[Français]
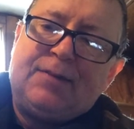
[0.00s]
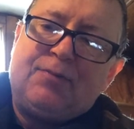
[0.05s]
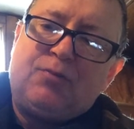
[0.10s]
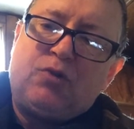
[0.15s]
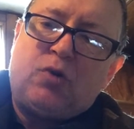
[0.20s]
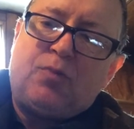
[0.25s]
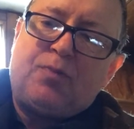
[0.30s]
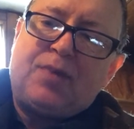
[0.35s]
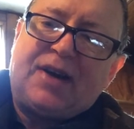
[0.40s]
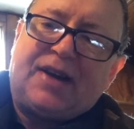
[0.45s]

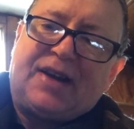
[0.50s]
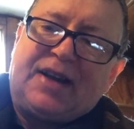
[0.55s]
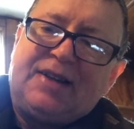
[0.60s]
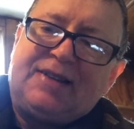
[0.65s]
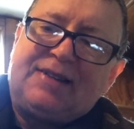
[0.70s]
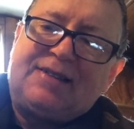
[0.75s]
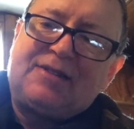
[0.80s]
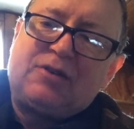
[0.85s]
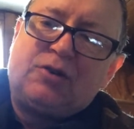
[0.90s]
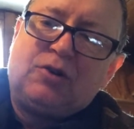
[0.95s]
pour pas
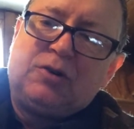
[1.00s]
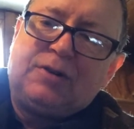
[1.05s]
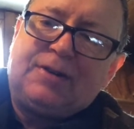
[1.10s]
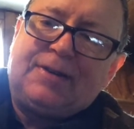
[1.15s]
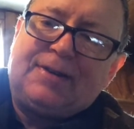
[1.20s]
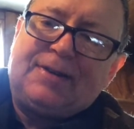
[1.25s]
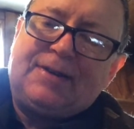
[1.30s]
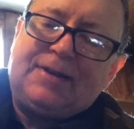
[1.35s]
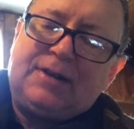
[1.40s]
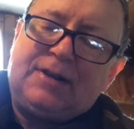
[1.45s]
qu'elle
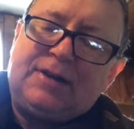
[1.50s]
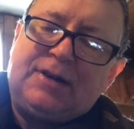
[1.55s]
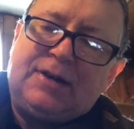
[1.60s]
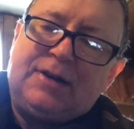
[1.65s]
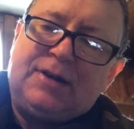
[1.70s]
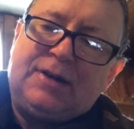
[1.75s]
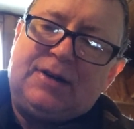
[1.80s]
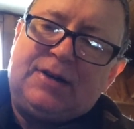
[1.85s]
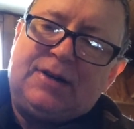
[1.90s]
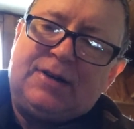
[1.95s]
saute.
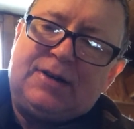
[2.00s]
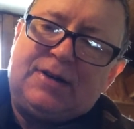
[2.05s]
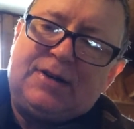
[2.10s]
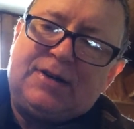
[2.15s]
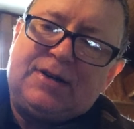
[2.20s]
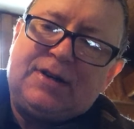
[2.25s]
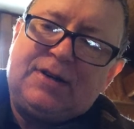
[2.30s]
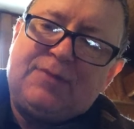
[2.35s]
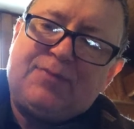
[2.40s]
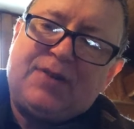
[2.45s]

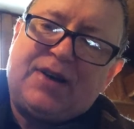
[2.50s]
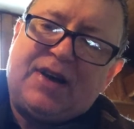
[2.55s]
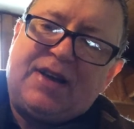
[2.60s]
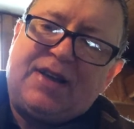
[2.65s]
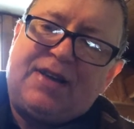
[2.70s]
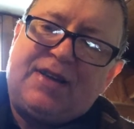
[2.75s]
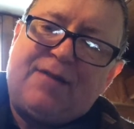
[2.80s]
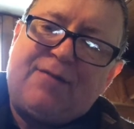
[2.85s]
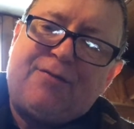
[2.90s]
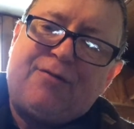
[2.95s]
Il
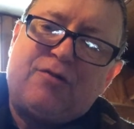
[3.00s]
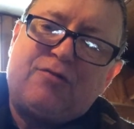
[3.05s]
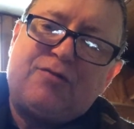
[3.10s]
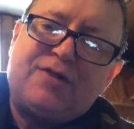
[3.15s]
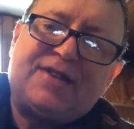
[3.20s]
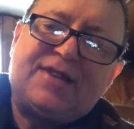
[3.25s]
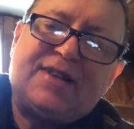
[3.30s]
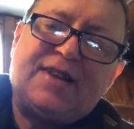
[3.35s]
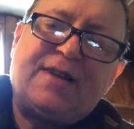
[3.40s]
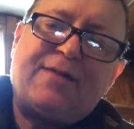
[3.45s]
paraît qu'il faut
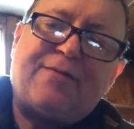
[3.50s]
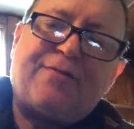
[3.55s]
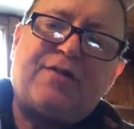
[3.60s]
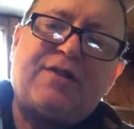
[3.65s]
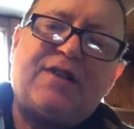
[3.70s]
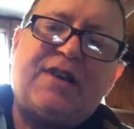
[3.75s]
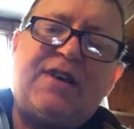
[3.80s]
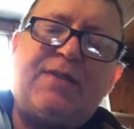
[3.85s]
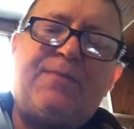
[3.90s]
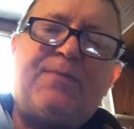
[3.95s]
lui
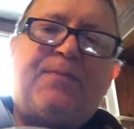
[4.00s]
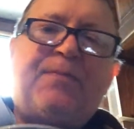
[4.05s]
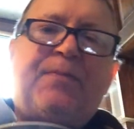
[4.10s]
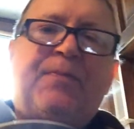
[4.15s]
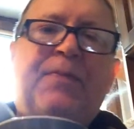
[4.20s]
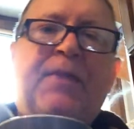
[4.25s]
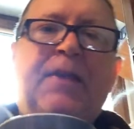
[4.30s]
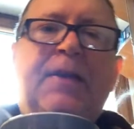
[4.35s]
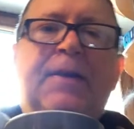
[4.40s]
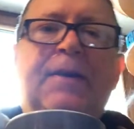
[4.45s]
téléphoner.
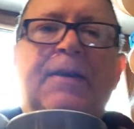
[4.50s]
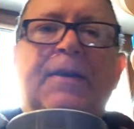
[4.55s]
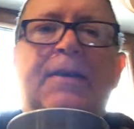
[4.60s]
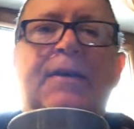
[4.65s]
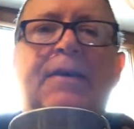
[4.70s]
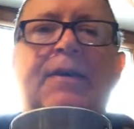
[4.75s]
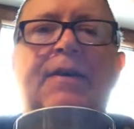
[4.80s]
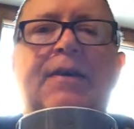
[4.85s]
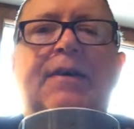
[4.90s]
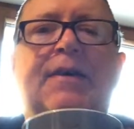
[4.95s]

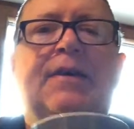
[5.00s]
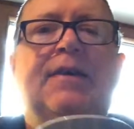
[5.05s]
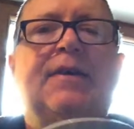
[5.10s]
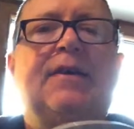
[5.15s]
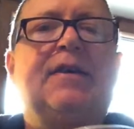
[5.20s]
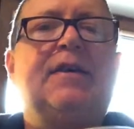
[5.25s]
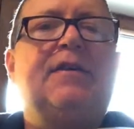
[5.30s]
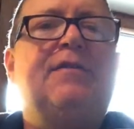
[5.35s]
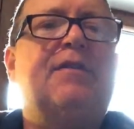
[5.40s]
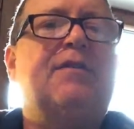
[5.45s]

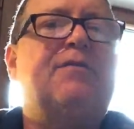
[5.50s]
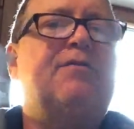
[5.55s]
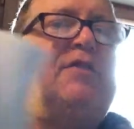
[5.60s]
Il va